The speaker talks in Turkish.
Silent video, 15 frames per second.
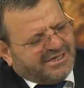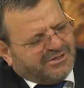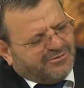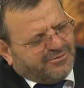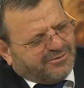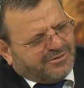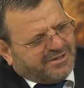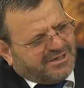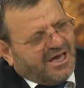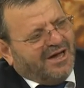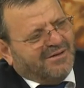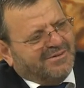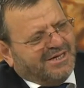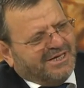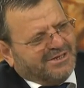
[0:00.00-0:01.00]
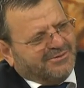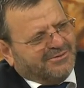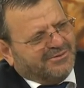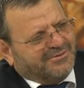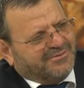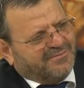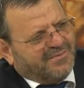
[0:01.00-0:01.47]
gidiyor? Kabe'ye
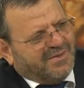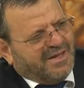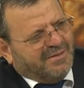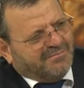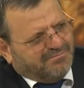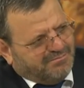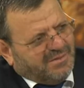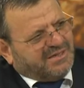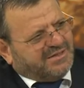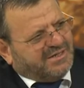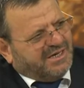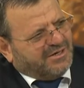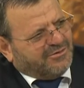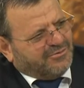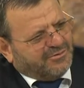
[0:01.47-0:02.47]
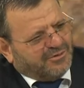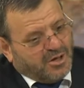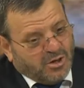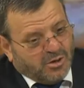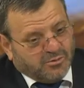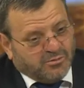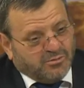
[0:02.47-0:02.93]
gidiyor. Mekke'ye gidiyor.
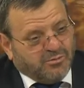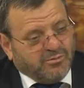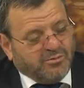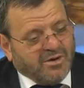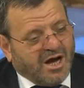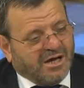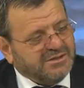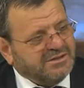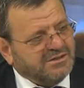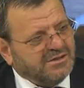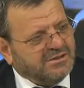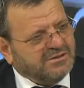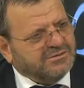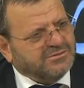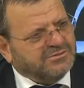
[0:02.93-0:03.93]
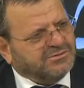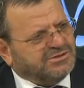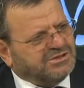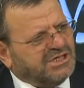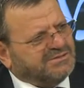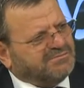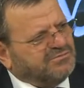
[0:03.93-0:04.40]
Dünyanın
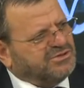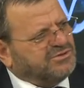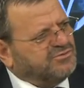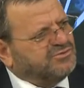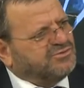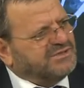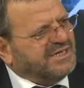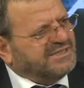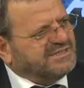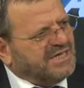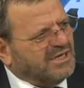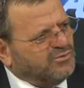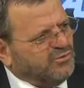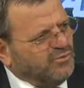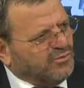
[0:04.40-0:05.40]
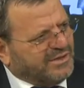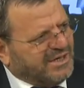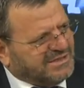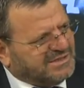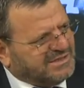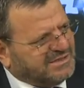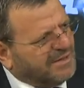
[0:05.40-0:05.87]
170-180
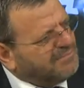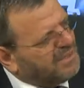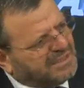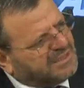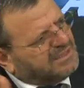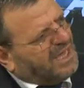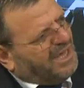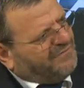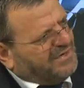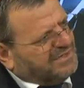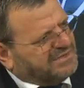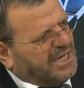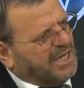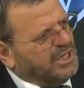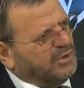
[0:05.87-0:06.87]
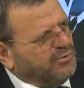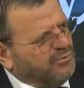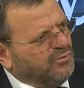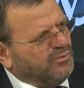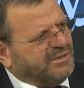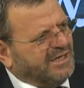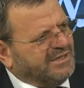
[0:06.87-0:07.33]
ülkesinden belki daha fazla
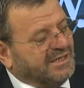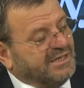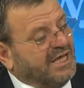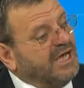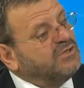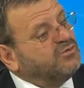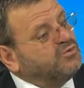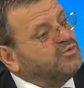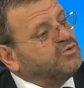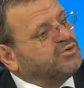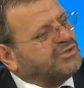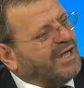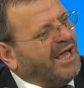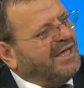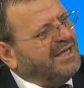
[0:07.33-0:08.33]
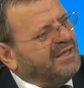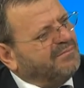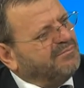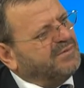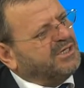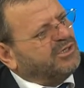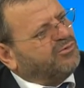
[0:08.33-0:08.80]
ülkeden en ücra
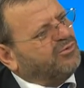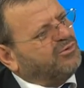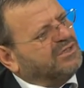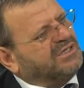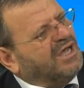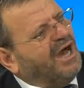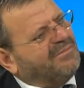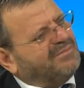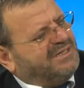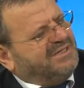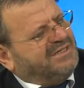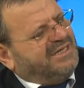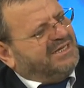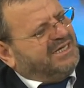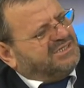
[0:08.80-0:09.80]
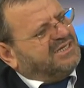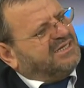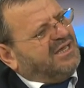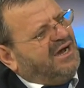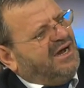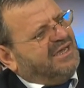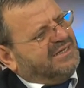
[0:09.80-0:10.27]
minkülü damirin diye geçer
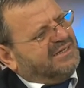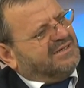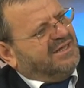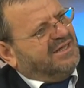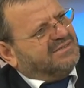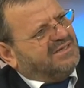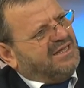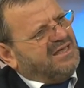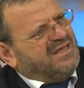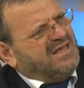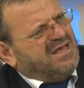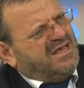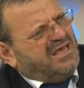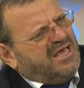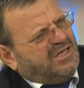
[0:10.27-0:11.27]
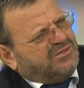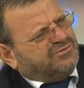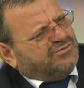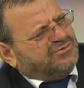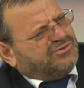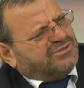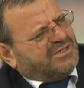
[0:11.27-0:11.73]
ayetlerde en
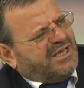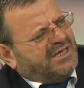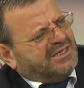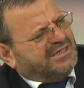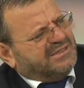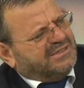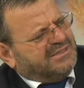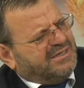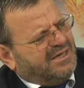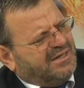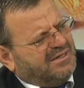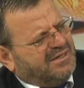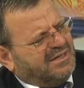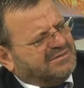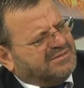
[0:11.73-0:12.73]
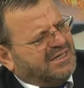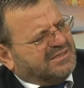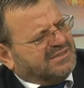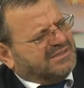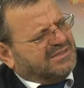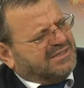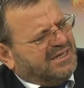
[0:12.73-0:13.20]
ücra
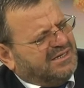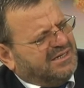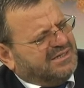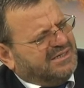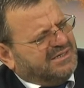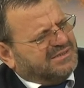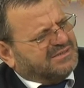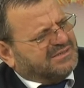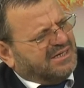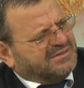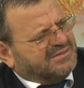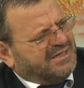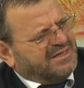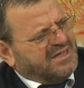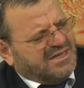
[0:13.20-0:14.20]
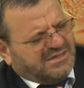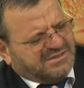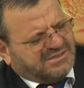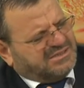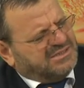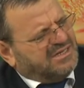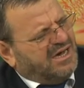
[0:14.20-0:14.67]
yerlerden gelen insanlar
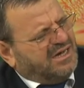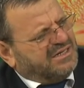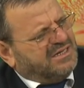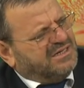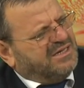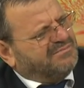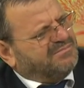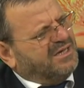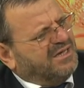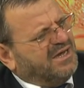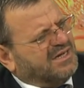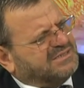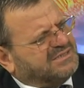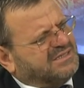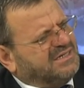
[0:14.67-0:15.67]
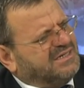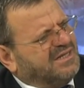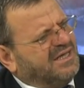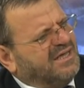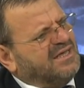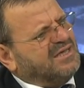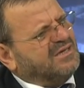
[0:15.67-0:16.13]
siyahiyle
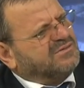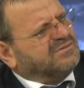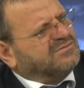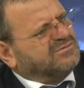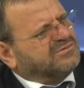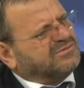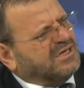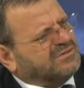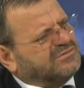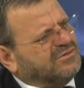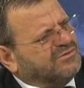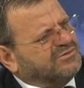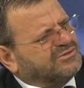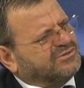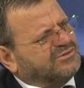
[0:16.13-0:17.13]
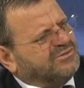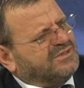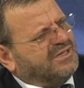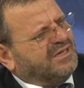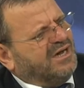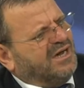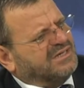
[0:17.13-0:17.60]
beyazıyla uzak
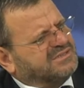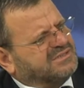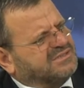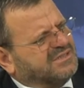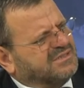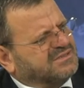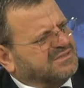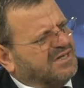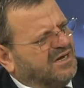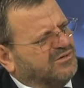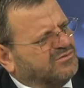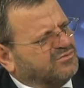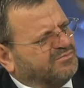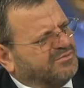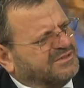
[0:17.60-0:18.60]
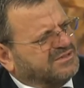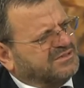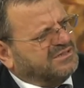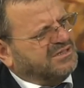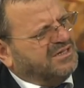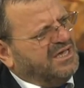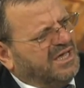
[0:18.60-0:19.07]
doğusuyla Asya'sı
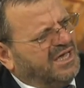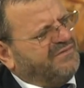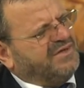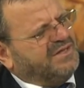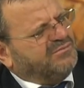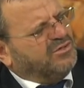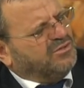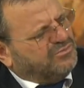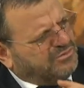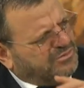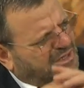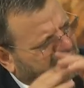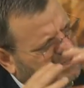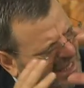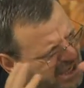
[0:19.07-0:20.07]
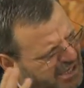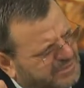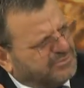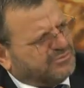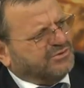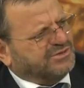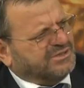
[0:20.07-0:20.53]
Avrupa'sı efendim dünyanın
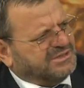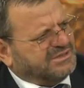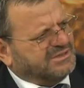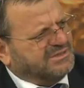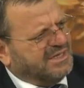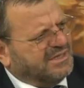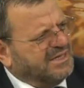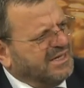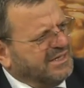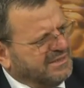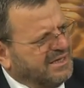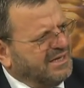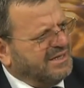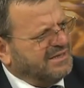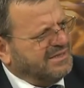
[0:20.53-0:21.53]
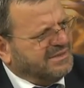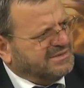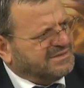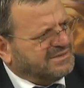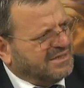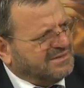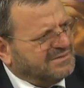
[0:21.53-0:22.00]
her köşesinden gelen
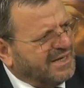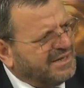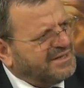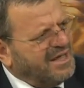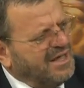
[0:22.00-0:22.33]
insanlar